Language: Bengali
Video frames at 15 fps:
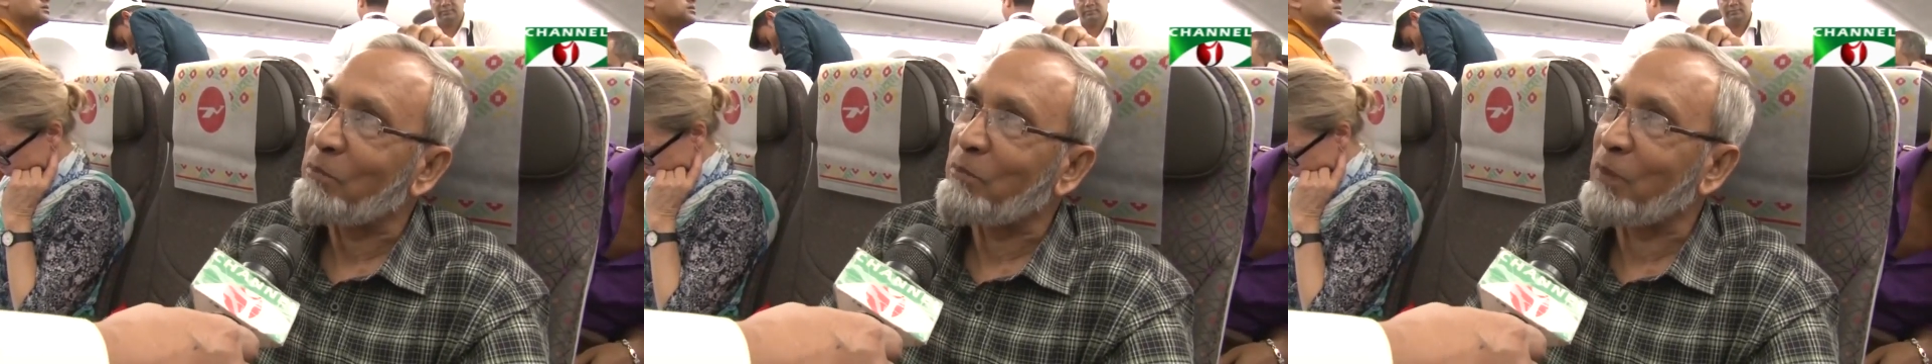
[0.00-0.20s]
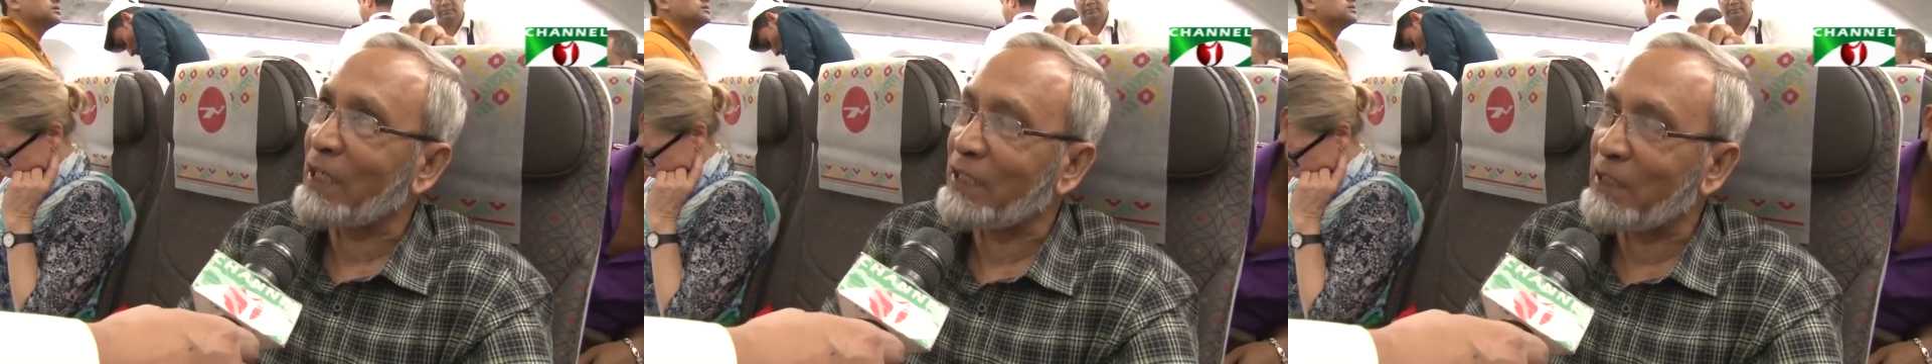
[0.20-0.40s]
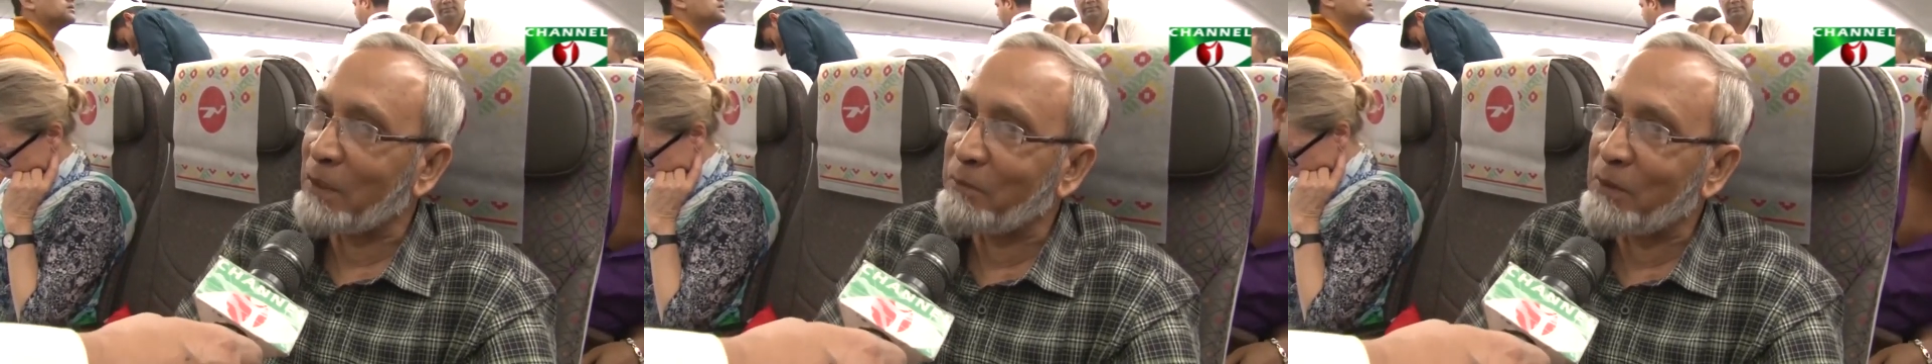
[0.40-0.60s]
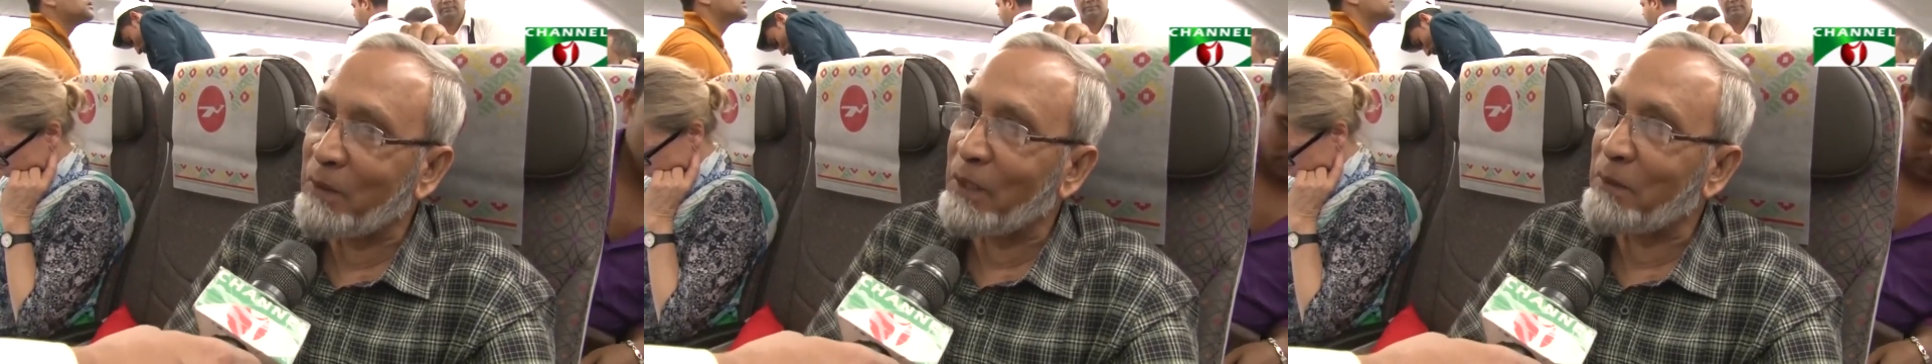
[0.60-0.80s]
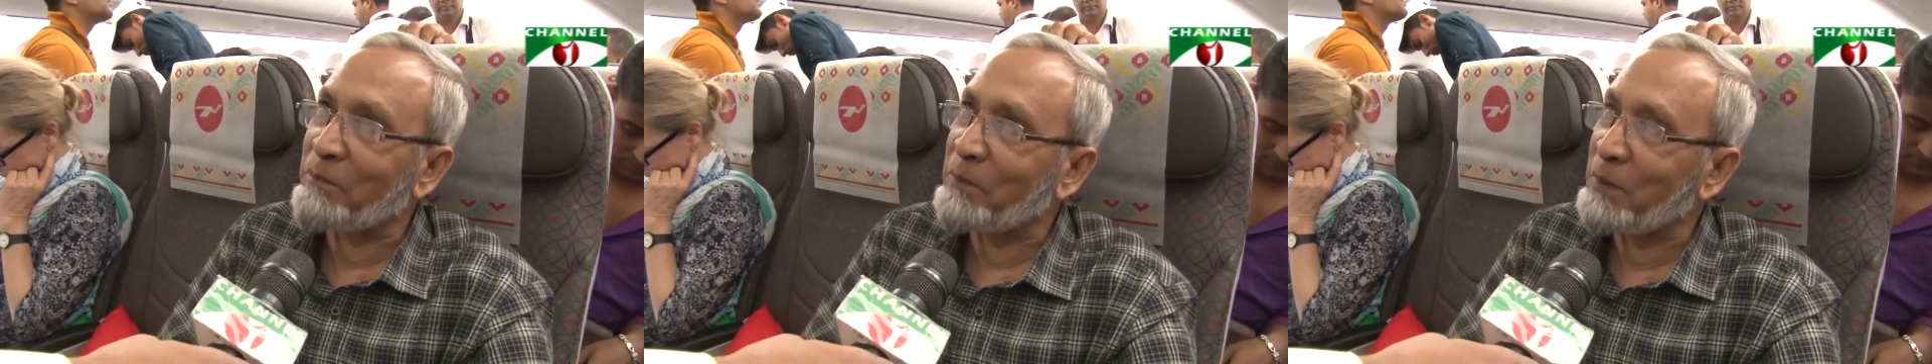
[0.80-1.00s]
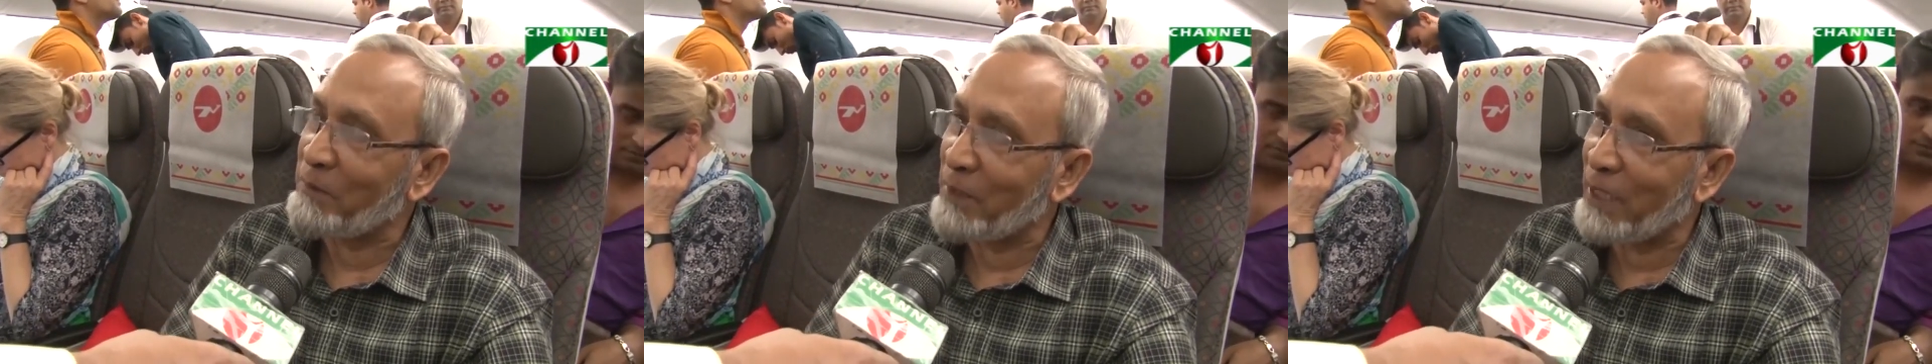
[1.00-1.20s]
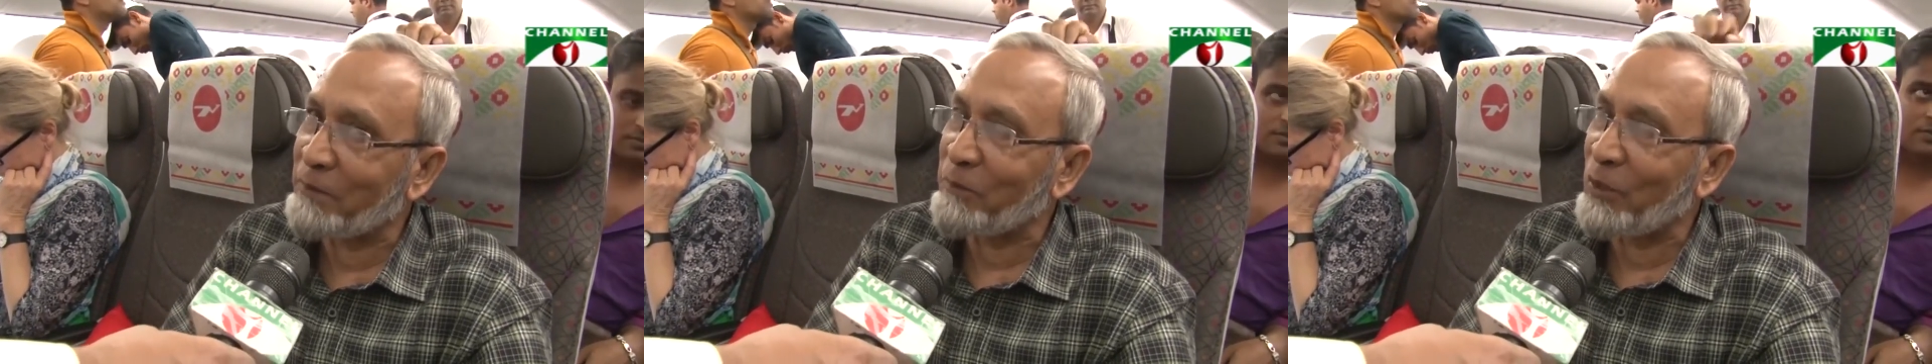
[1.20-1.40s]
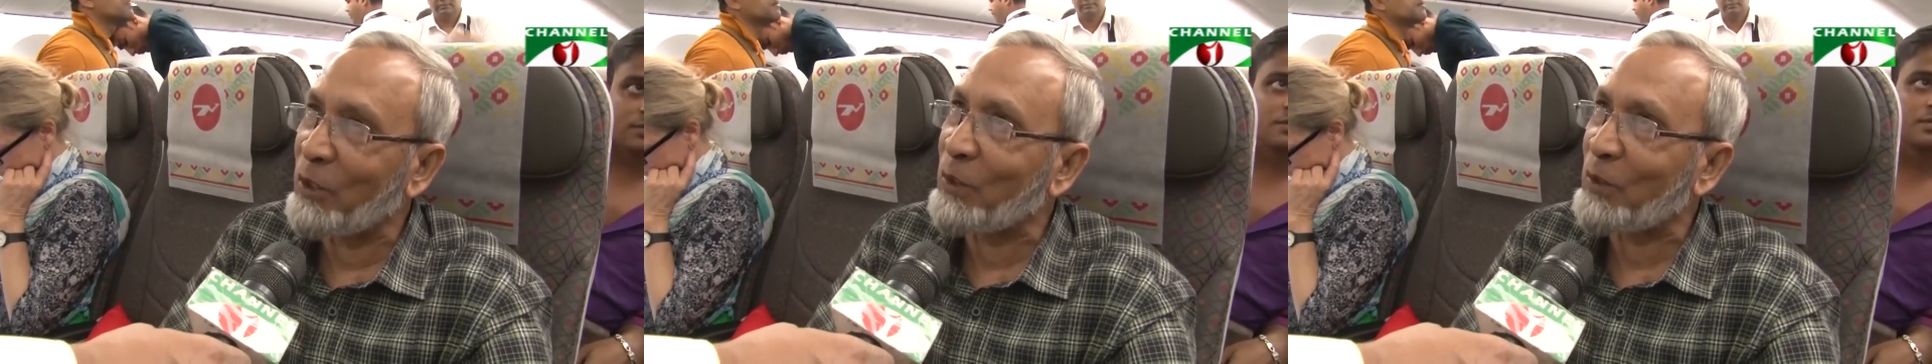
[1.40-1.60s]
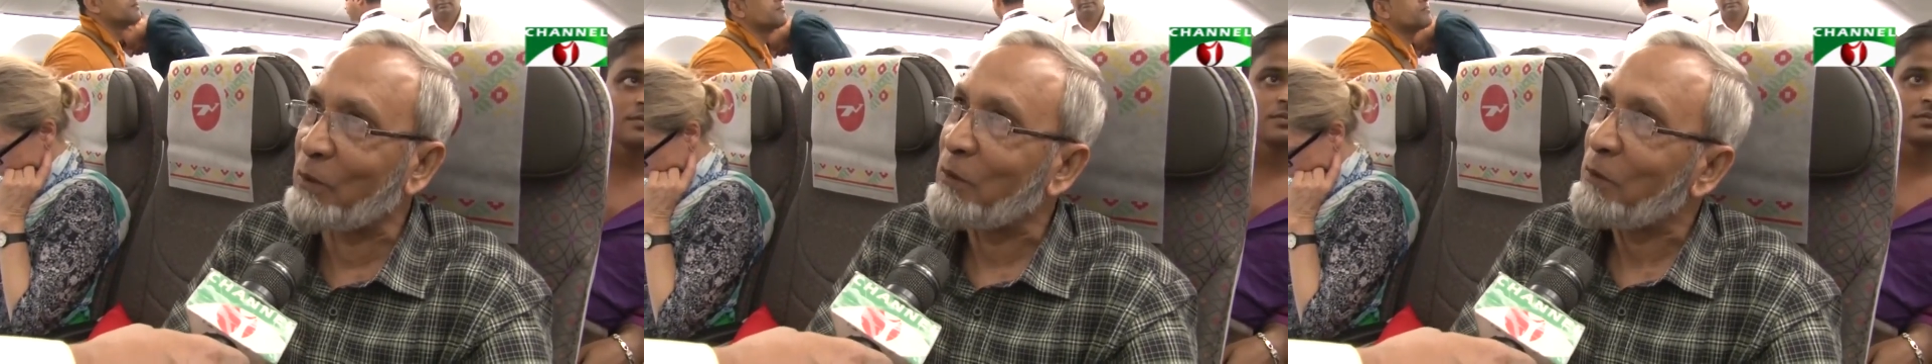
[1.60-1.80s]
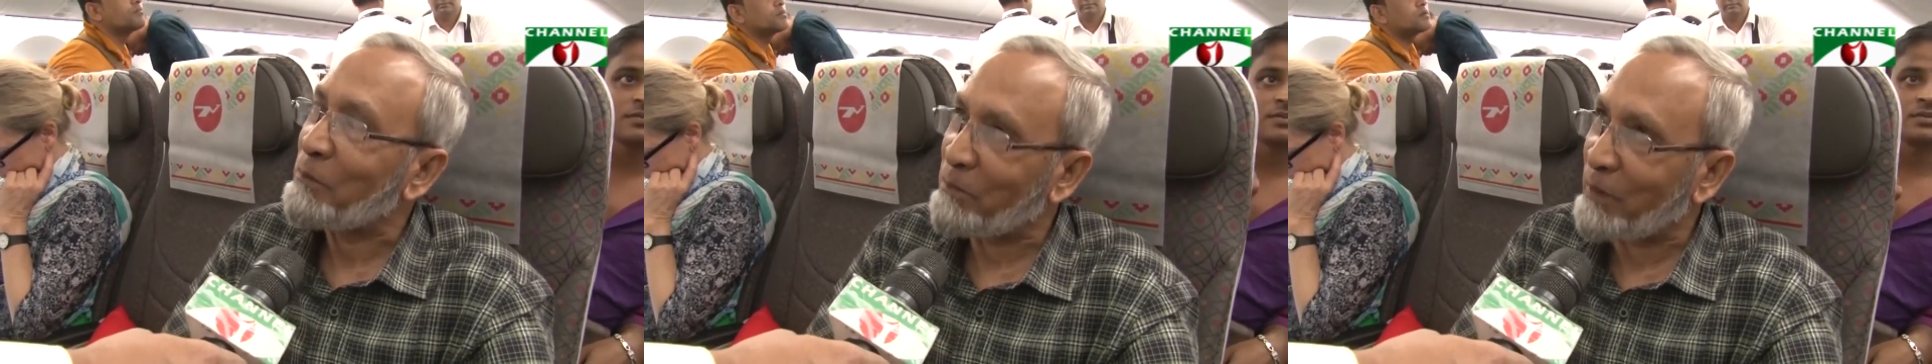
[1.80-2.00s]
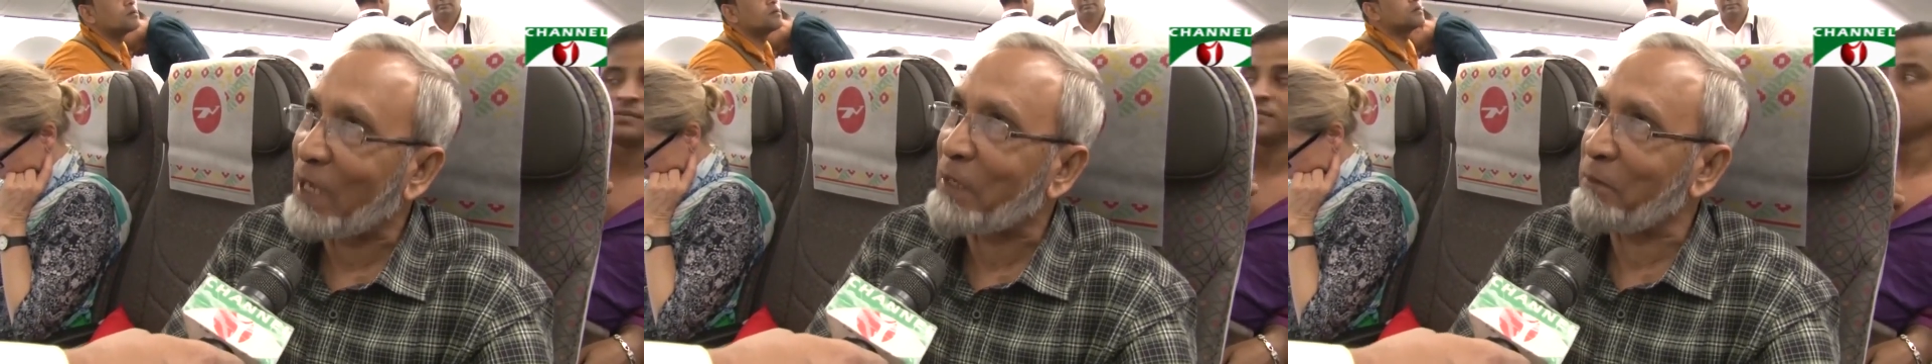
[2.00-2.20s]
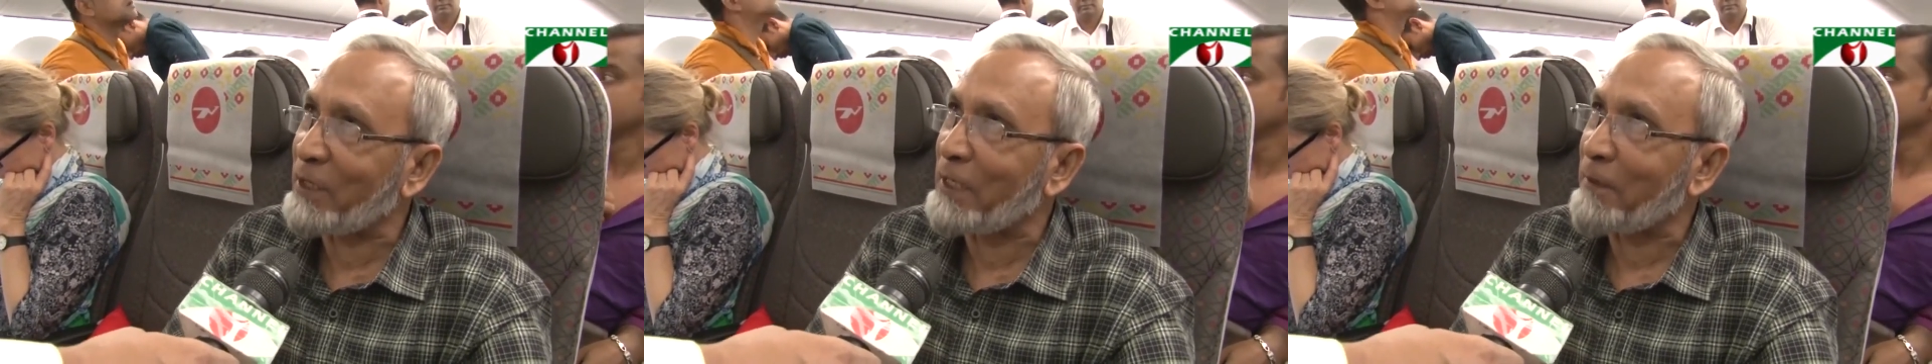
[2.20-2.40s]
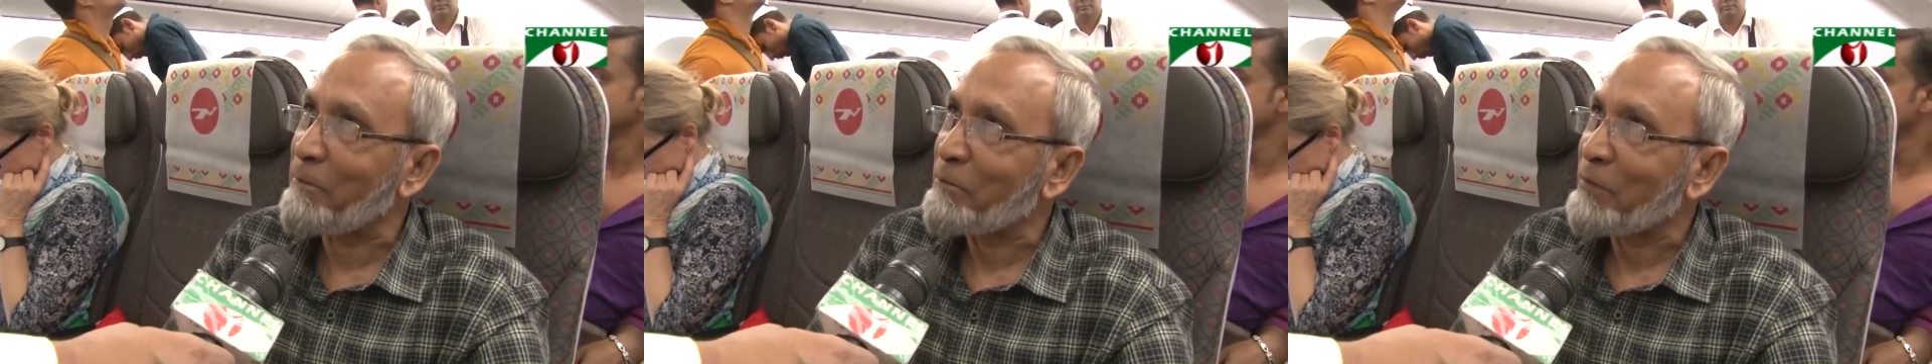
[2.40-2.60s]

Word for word: বাংলাদেশ বিমান বহর বাড়বে